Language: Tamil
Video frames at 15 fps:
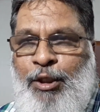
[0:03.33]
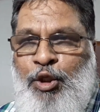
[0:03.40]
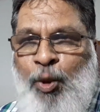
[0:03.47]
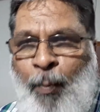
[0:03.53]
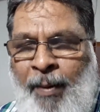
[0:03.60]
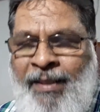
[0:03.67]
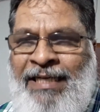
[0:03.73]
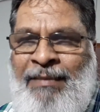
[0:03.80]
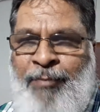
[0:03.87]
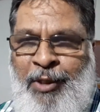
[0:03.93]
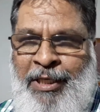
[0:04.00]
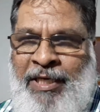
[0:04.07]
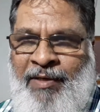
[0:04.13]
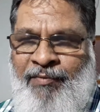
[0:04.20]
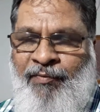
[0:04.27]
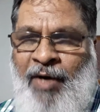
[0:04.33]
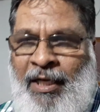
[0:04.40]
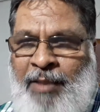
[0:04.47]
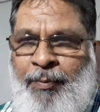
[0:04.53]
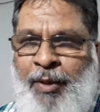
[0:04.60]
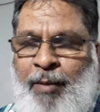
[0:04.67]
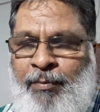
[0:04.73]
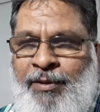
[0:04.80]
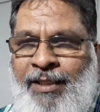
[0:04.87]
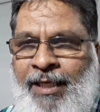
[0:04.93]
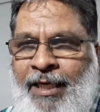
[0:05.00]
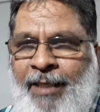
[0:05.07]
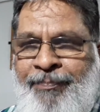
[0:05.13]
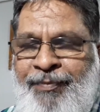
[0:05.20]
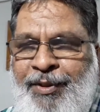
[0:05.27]
சுமேரின் மொழியில் வழங்கப்படும்
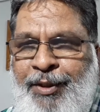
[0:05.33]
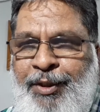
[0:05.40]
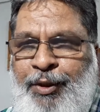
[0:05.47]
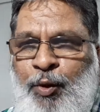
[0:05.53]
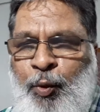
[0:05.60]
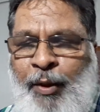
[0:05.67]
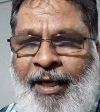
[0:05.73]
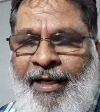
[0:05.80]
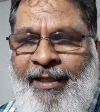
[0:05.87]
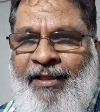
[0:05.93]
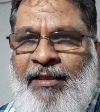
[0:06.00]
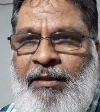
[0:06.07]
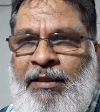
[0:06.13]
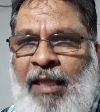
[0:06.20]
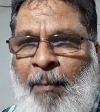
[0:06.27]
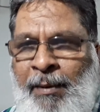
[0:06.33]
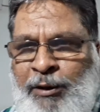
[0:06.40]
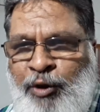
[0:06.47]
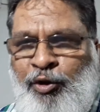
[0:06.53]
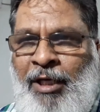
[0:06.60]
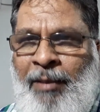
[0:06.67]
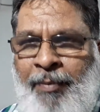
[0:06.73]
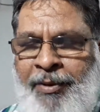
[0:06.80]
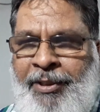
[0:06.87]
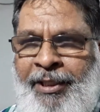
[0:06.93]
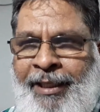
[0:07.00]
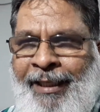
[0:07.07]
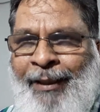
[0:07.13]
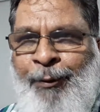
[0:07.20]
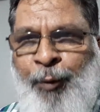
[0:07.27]
சில தூய தமிழ் சொற்களை
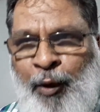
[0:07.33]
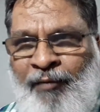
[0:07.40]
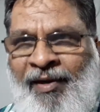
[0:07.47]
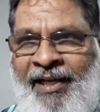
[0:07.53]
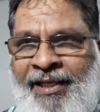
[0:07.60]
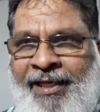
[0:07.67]
பற்றி கூற